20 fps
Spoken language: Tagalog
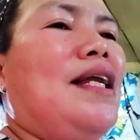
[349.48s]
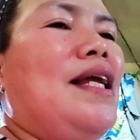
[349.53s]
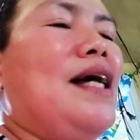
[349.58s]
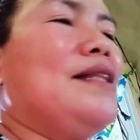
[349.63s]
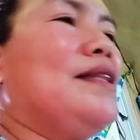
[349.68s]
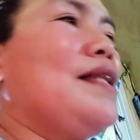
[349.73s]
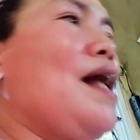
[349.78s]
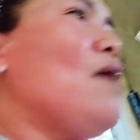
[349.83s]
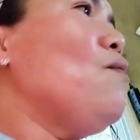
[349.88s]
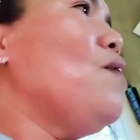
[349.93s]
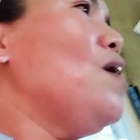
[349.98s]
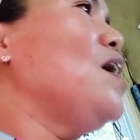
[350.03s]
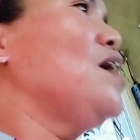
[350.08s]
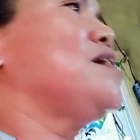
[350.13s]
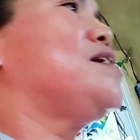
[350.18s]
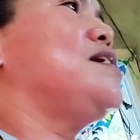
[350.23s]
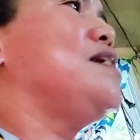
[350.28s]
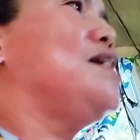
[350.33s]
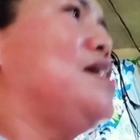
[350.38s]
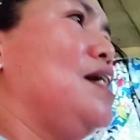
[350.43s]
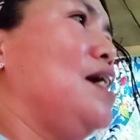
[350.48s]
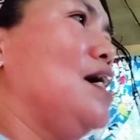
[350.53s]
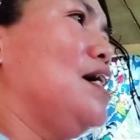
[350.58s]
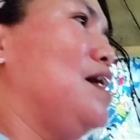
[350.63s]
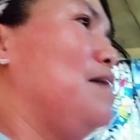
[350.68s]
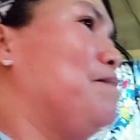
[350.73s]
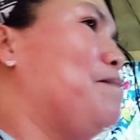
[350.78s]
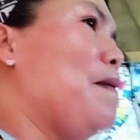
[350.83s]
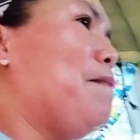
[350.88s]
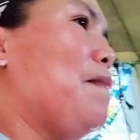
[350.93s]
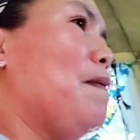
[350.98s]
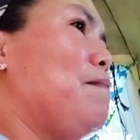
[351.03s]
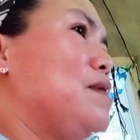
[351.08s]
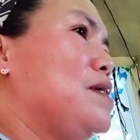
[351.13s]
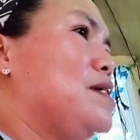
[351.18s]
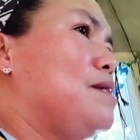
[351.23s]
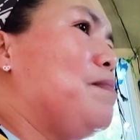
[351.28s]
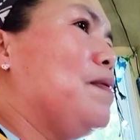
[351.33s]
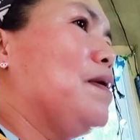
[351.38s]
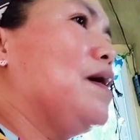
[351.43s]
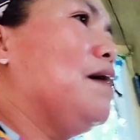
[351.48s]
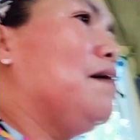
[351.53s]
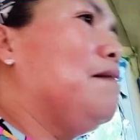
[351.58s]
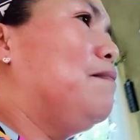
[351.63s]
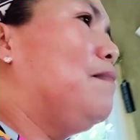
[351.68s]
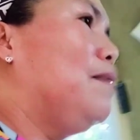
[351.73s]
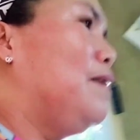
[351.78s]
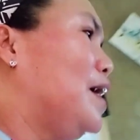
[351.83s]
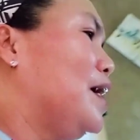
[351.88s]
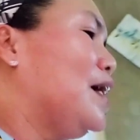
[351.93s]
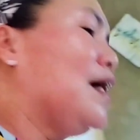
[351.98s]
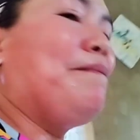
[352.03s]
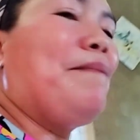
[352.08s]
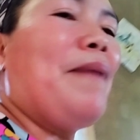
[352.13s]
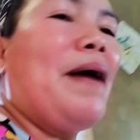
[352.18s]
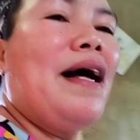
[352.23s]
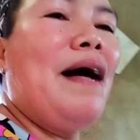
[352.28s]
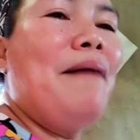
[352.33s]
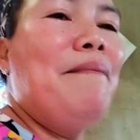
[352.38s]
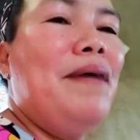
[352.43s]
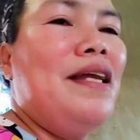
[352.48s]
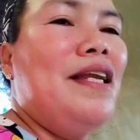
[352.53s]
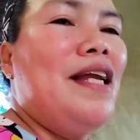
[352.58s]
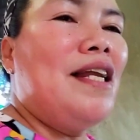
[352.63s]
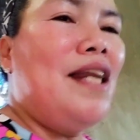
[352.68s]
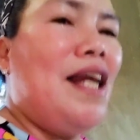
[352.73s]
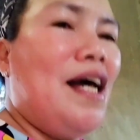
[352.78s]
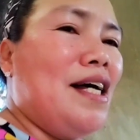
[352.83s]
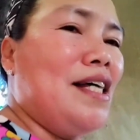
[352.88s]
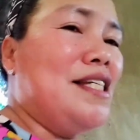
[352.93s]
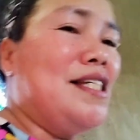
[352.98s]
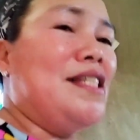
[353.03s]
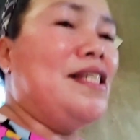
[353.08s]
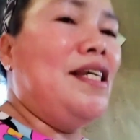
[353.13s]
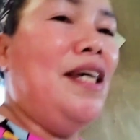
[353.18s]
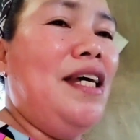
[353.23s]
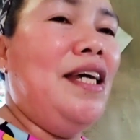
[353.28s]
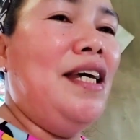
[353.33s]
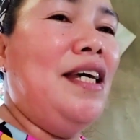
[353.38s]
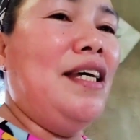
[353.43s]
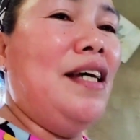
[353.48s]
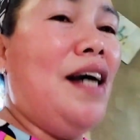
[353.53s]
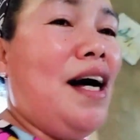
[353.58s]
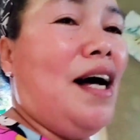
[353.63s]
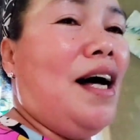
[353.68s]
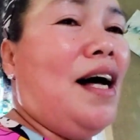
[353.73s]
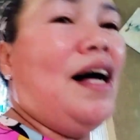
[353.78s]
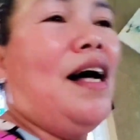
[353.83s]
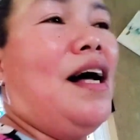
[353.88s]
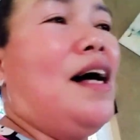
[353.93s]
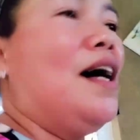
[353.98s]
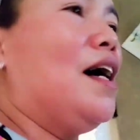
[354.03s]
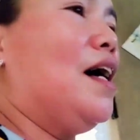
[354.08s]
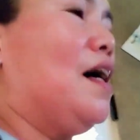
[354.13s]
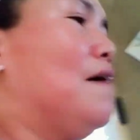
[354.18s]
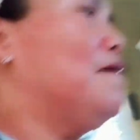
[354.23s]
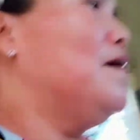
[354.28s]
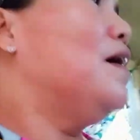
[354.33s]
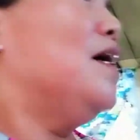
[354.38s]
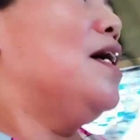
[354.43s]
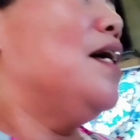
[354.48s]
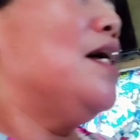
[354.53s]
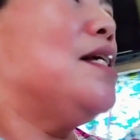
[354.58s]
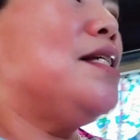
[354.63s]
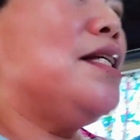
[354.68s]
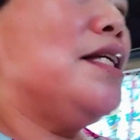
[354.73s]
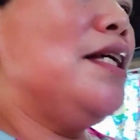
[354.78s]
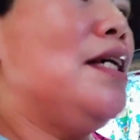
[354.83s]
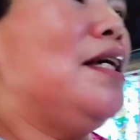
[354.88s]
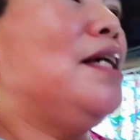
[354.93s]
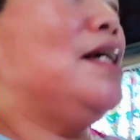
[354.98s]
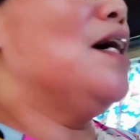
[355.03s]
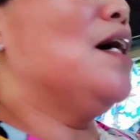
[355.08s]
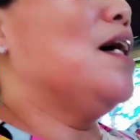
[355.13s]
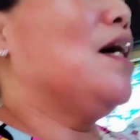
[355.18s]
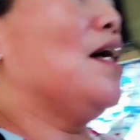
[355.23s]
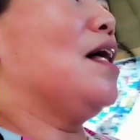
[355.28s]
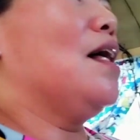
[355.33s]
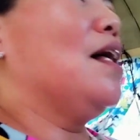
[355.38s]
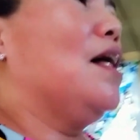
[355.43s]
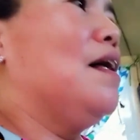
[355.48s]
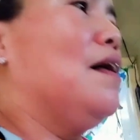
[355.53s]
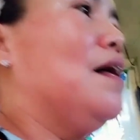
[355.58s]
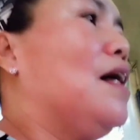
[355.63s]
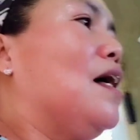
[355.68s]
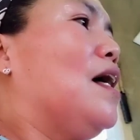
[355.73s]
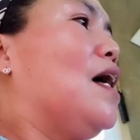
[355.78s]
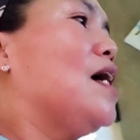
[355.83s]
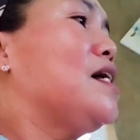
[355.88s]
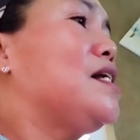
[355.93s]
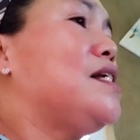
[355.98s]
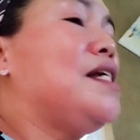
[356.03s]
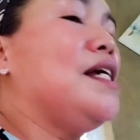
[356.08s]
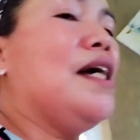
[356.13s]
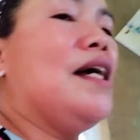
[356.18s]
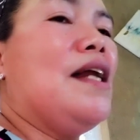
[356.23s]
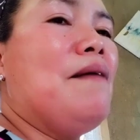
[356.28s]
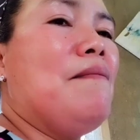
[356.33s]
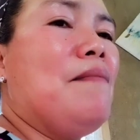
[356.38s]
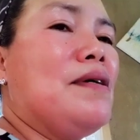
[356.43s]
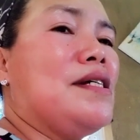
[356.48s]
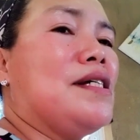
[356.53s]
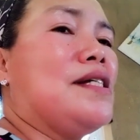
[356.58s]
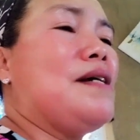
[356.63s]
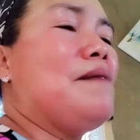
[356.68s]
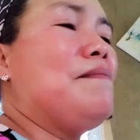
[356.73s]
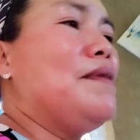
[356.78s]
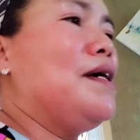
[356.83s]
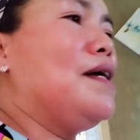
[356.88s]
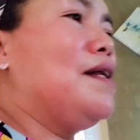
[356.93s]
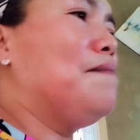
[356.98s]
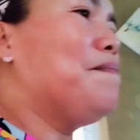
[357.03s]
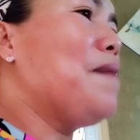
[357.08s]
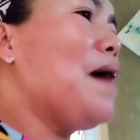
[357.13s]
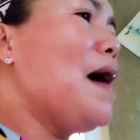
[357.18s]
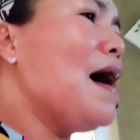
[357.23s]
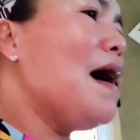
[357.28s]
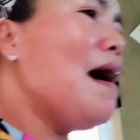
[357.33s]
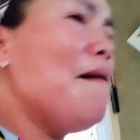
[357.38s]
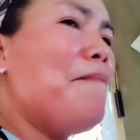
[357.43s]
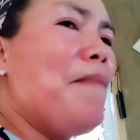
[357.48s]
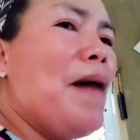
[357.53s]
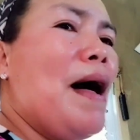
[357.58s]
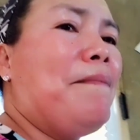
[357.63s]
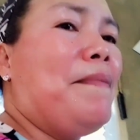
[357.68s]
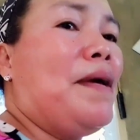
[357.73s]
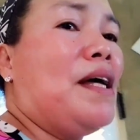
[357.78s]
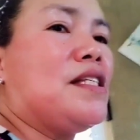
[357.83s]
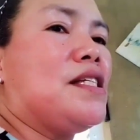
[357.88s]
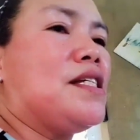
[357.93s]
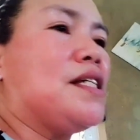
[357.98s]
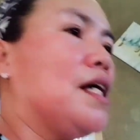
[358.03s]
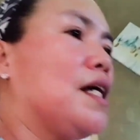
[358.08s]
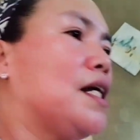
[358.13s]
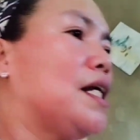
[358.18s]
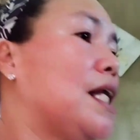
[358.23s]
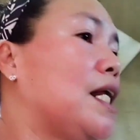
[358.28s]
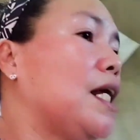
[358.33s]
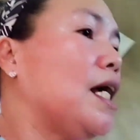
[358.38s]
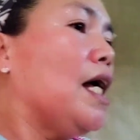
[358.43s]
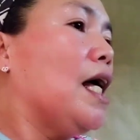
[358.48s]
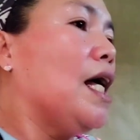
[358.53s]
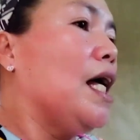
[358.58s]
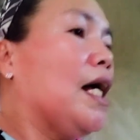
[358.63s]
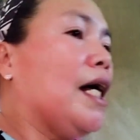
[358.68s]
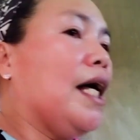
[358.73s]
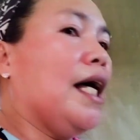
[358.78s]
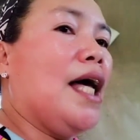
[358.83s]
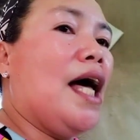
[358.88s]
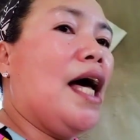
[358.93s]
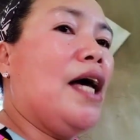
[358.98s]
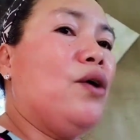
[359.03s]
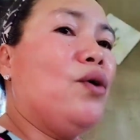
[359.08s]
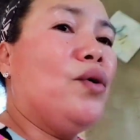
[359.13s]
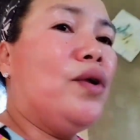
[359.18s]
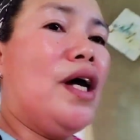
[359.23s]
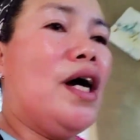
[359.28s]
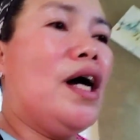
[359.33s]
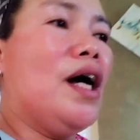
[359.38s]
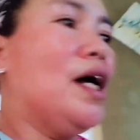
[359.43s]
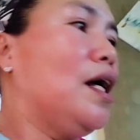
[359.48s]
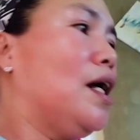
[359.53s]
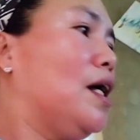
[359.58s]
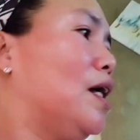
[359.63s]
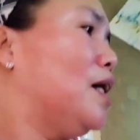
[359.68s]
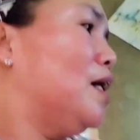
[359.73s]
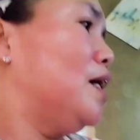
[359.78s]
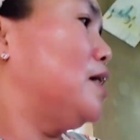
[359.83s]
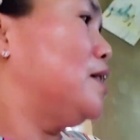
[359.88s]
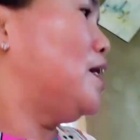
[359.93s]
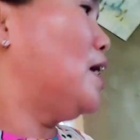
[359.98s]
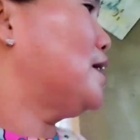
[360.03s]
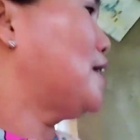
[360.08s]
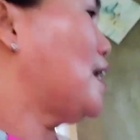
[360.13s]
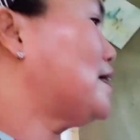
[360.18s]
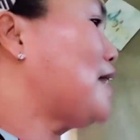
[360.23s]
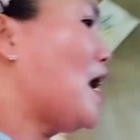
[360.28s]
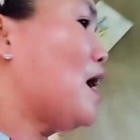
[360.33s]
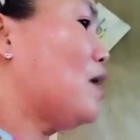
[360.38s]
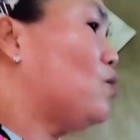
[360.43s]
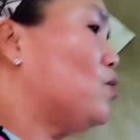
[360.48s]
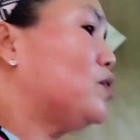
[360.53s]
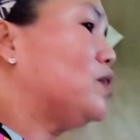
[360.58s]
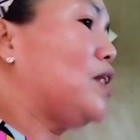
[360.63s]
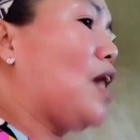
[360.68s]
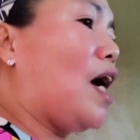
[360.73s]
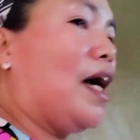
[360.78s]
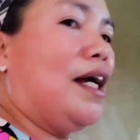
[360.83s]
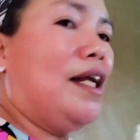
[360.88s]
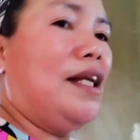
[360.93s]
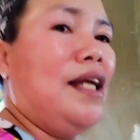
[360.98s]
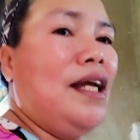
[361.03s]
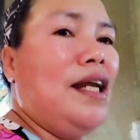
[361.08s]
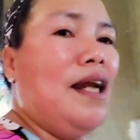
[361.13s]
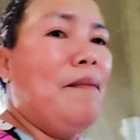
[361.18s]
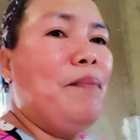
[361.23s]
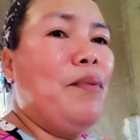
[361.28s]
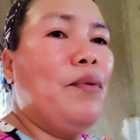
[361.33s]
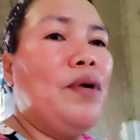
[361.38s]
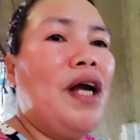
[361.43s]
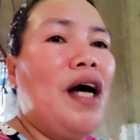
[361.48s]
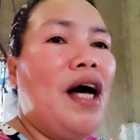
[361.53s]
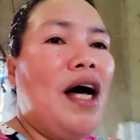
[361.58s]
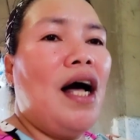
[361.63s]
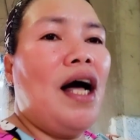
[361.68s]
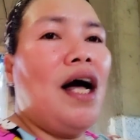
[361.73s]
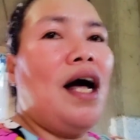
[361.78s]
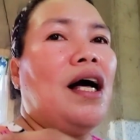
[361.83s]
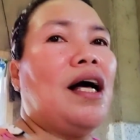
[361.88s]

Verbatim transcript: tawag si Sia ni Papa Beach paggabi, paggabi na na, Sia, Sia. Ang siya naman sasabihin, Papa Beach. Kaya yun na, natatakot na, hindi na po nag,